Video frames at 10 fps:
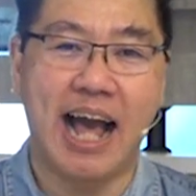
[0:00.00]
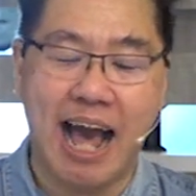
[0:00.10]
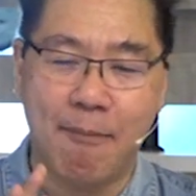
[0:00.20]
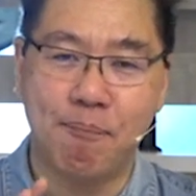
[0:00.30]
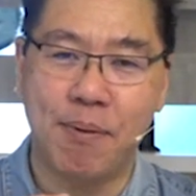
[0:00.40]

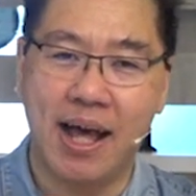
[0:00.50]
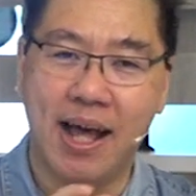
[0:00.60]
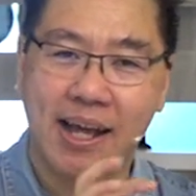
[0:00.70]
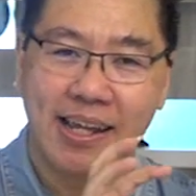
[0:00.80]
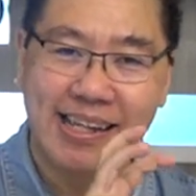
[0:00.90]

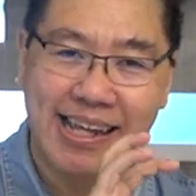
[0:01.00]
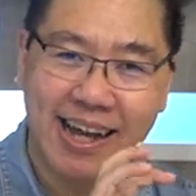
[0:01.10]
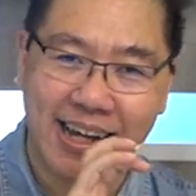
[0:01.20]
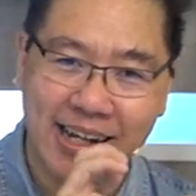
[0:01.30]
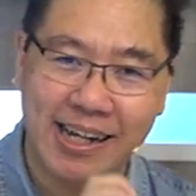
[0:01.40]
apa yang
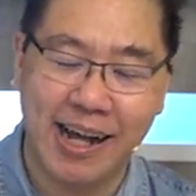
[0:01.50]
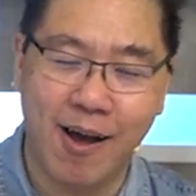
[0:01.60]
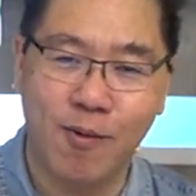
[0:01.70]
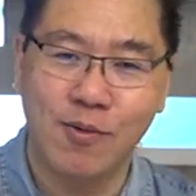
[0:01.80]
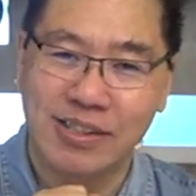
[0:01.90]

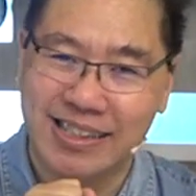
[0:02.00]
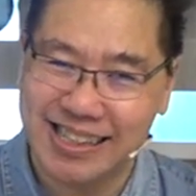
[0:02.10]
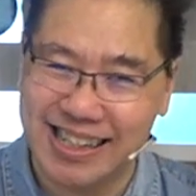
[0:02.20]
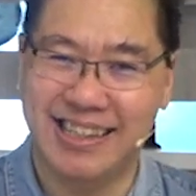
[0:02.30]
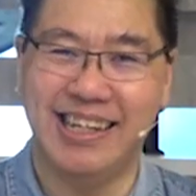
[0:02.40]
engkau
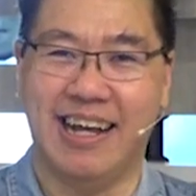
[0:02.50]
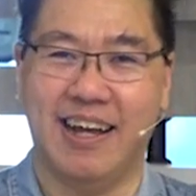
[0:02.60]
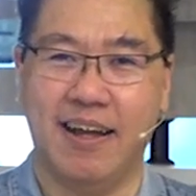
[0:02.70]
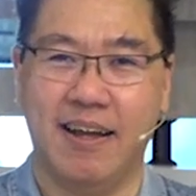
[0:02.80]
setia